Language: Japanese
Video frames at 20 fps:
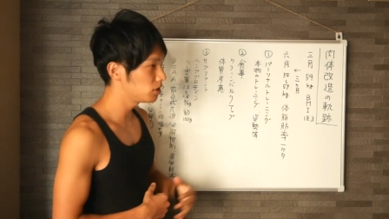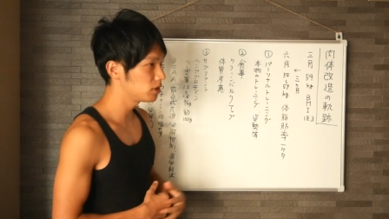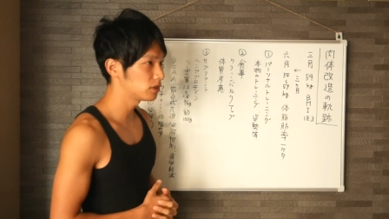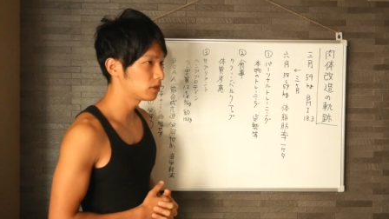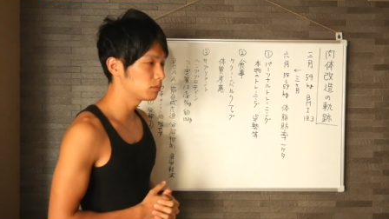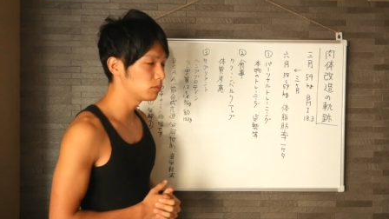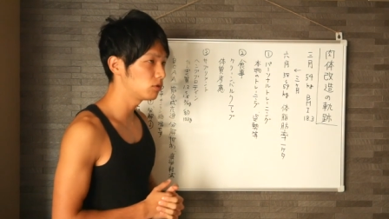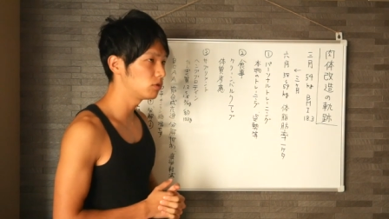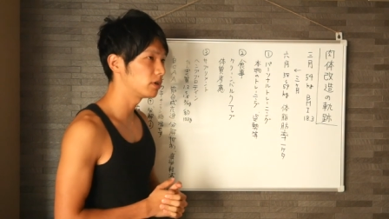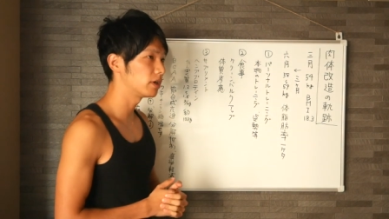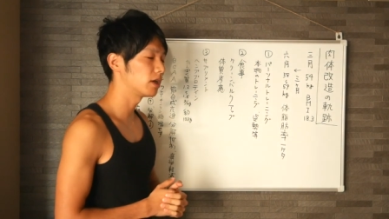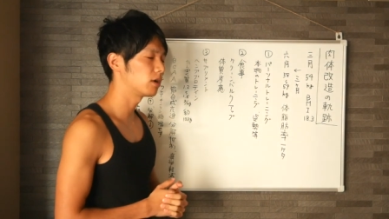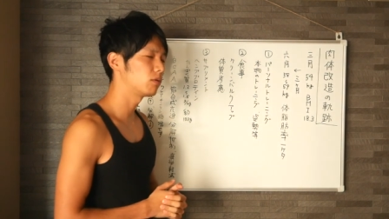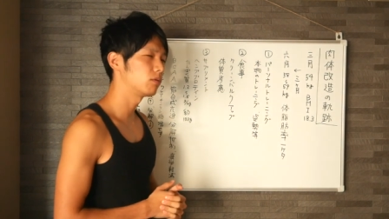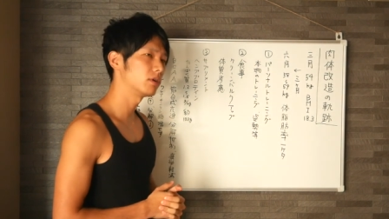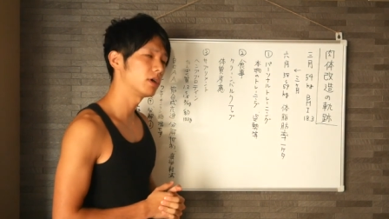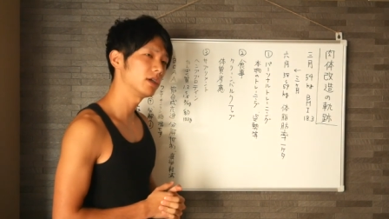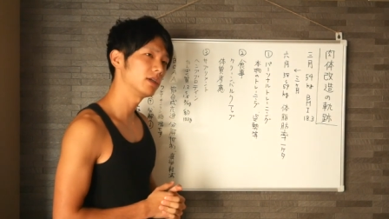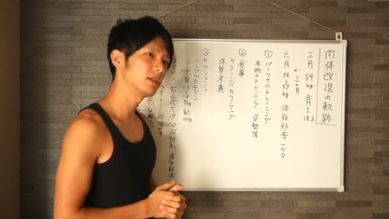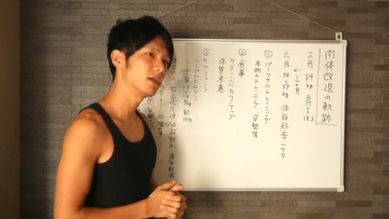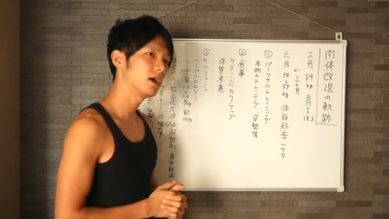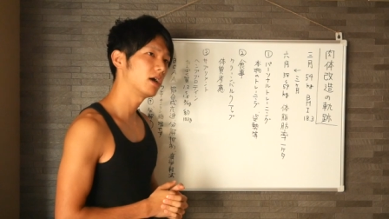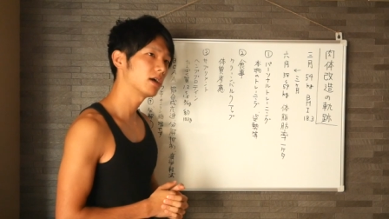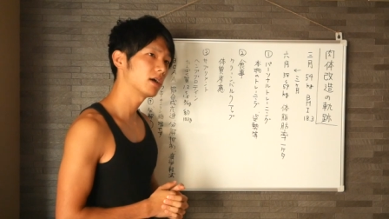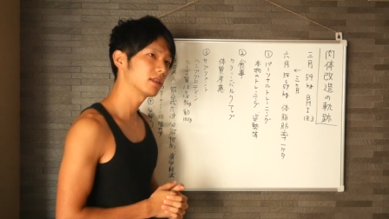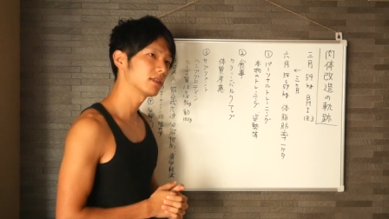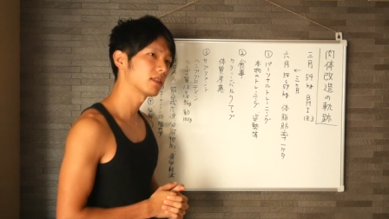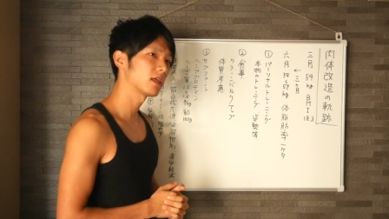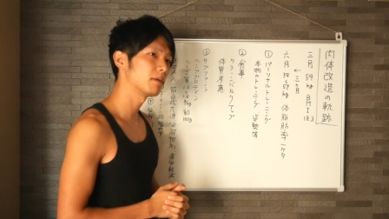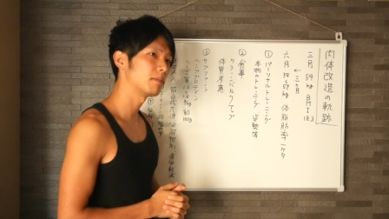率も、えー、この間
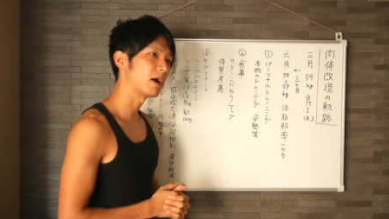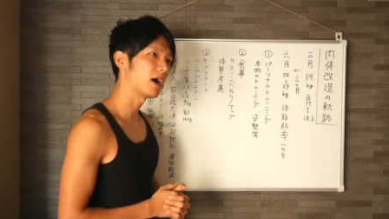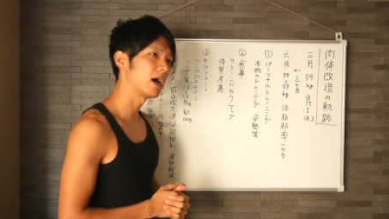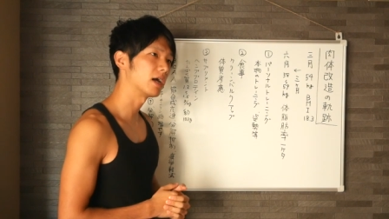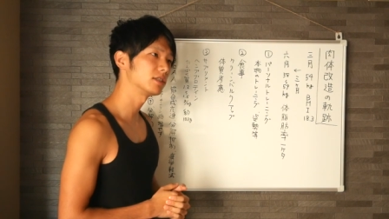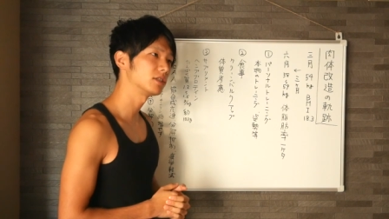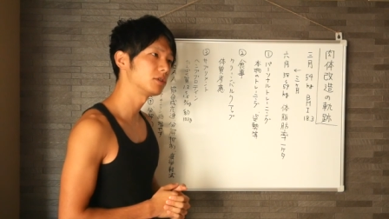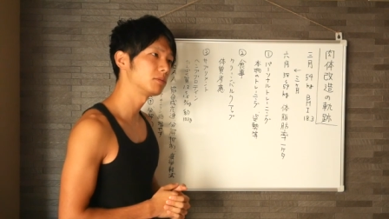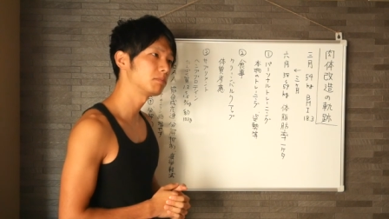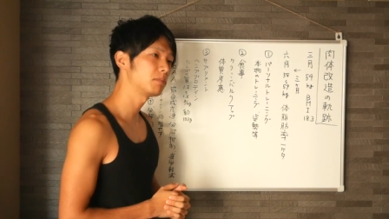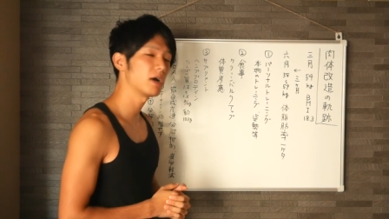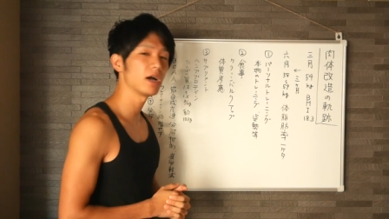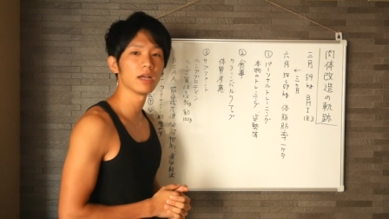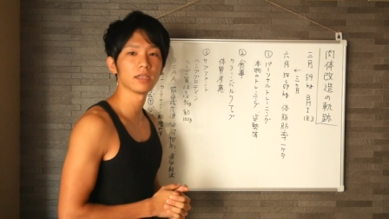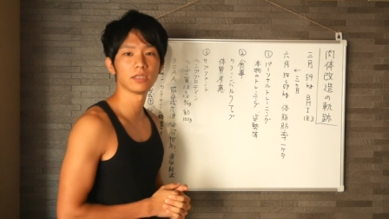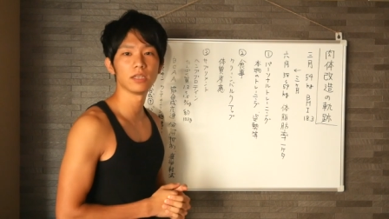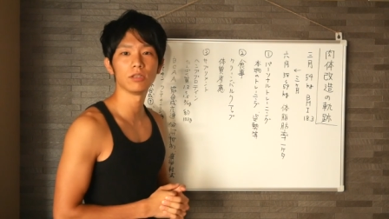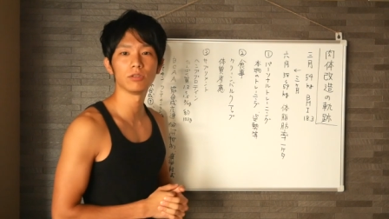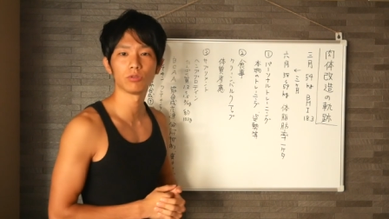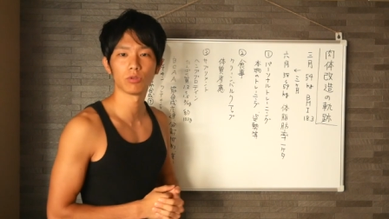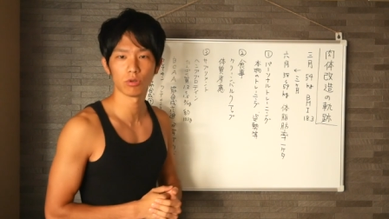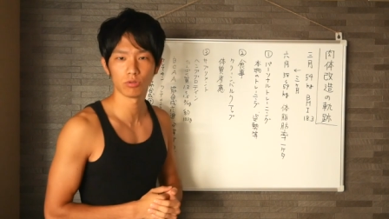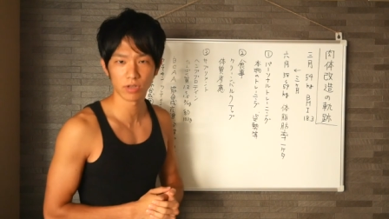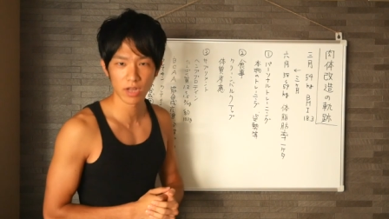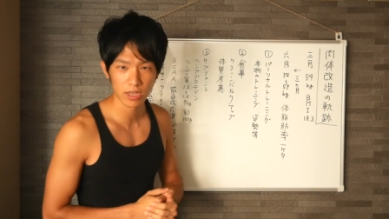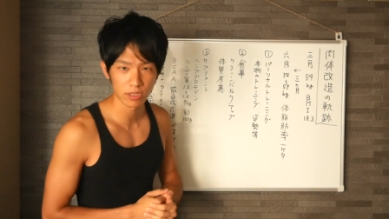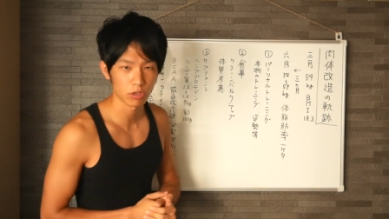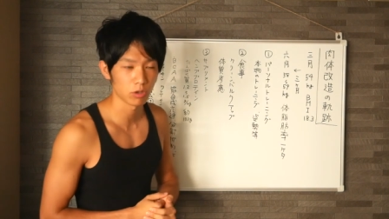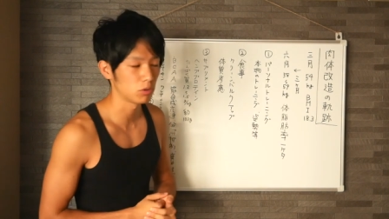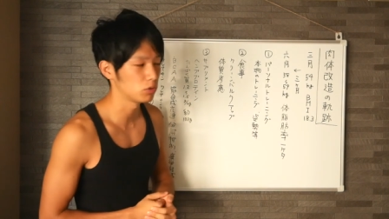測ったのが8%ぐ
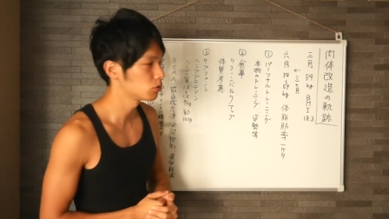らいという